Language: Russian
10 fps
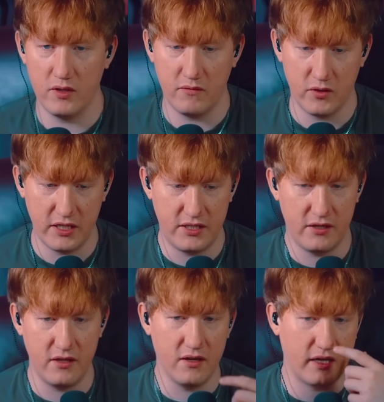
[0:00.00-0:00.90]
вот эти
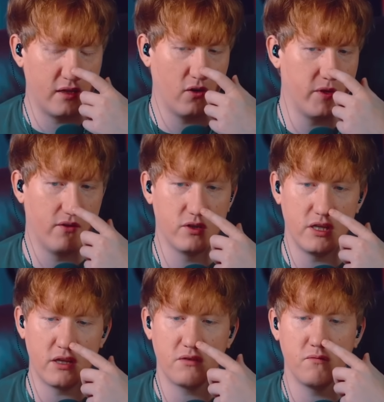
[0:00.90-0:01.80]
дни, когда у меня вот
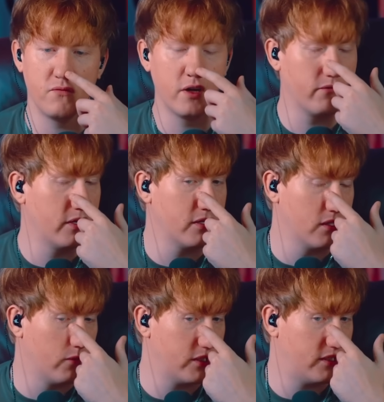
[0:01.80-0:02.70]
это вы,
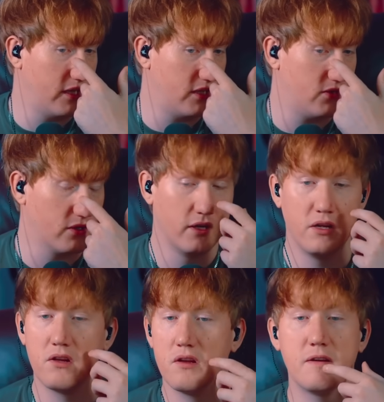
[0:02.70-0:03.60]
вылезло вот здесь, вот
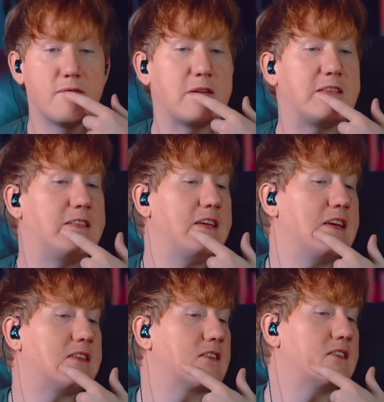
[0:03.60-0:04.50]
вот
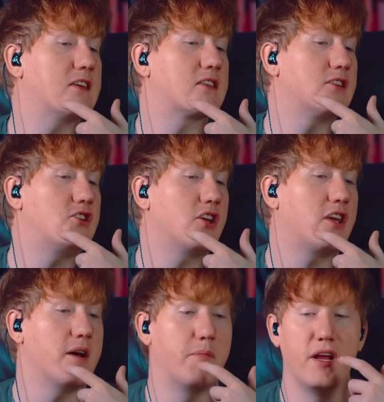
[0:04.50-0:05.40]
здесь это где-то на
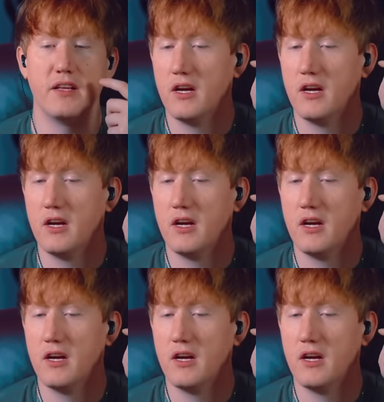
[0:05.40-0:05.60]
щеке, блядь,